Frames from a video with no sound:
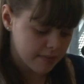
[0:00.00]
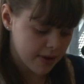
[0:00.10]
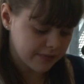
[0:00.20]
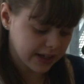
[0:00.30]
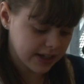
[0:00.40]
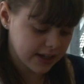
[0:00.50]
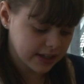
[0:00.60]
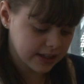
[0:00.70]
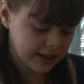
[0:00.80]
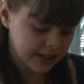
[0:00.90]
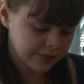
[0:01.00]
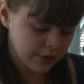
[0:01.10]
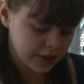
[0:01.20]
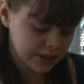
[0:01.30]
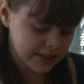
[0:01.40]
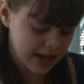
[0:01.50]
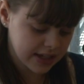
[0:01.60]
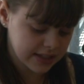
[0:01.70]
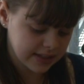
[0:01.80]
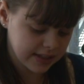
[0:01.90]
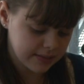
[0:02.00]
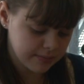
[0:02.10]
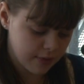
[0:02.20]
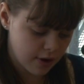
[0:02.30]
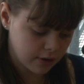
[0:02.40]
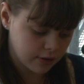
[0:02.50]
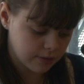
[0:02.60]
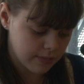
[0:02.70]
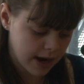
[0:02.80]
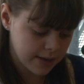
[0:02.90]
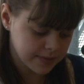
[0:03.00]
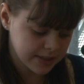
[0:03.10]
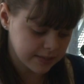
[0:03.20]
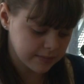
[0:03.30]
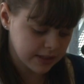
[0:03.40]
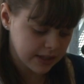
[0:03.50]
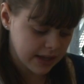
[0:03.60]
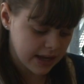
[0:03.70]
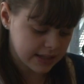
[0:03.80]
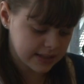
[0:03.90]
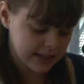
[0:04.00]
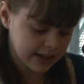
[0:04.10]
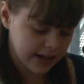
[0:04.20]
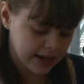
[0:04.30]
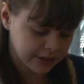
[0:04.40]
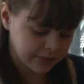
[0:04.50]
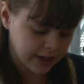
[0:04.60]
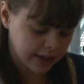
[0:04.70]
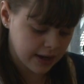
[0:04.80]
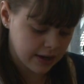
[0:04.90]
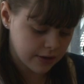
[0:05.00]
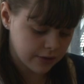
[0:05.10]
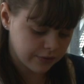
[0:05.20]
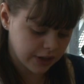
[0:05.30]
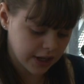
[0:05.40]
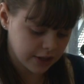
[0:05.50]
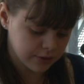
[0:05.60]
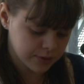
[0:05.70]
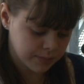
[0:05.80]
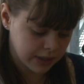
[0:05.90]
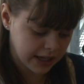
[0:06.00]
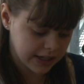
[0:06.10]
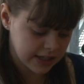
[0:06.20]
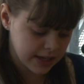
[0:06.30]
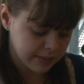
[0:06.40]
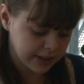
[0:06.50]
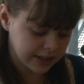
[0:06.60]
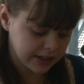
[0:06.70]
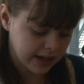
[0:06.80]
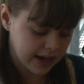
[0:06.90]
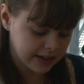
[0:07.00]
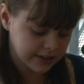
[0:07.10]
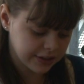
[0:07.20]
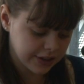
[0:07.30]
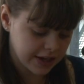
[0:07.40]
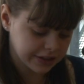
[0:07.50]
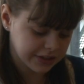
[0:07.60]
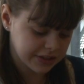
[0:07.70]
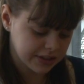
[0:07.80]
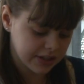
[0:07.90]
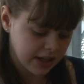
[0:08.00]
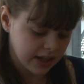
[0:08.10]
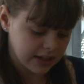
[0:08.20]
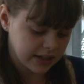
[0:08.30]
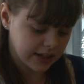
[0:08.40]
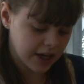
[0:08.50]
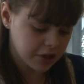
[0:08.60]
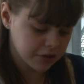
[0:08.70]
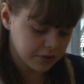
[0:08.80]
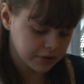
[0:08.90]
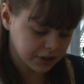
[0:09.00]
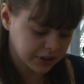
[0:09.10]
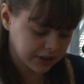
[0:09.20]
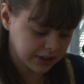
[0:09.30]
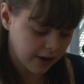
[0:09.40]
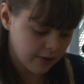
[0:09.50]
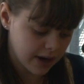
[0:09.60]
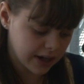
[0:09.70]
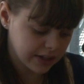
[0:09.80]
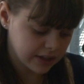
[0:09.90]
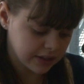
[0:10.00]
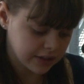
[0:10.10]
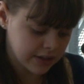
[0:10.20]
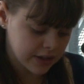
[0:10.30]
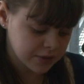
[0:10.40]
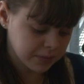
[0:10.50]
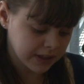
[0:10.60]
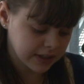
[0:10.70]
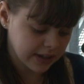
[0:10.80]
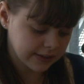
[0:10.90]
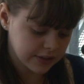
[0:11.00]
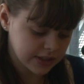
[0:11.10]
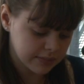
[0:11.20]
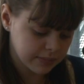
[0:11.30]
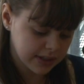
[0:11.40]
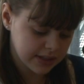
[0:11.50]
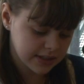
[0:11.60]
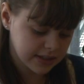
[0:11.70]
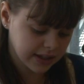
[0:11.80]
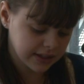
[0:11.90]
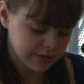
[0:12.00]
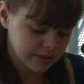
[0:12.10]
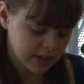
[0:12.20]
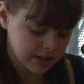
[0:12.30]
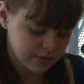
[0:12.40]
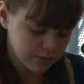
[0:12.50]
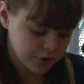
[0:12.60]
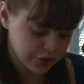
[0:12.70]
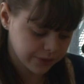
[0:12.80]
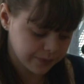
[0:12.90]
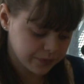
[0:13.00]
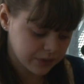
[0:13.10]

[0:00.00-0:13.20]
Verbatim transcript: Mein Wecker klingelt wochentags jeden Morgen um halb sieben. Es ist ein Radiowecker und wenn er losblärt, beginnen gerade die Nachrichten. Danach höre ich genau ein Lied, springe dann aus dem Bett direkt unter die Dusche.